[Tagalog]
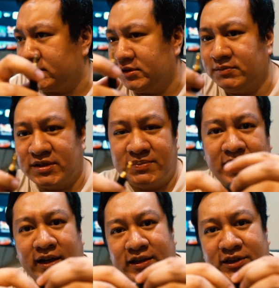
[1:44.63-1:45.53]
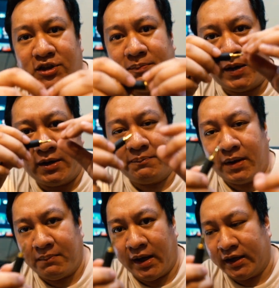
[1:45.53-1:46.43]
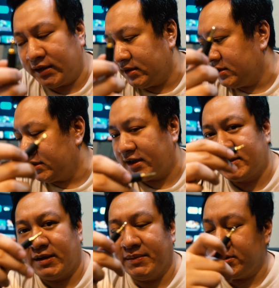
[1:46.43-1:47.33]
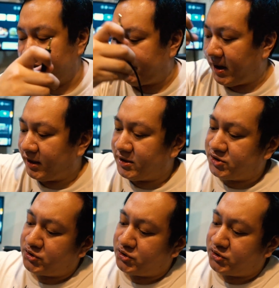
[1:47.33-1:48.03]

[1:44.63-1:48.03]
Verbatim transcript: yung mas malaki dito yung parang pang mic kasama yun sa package.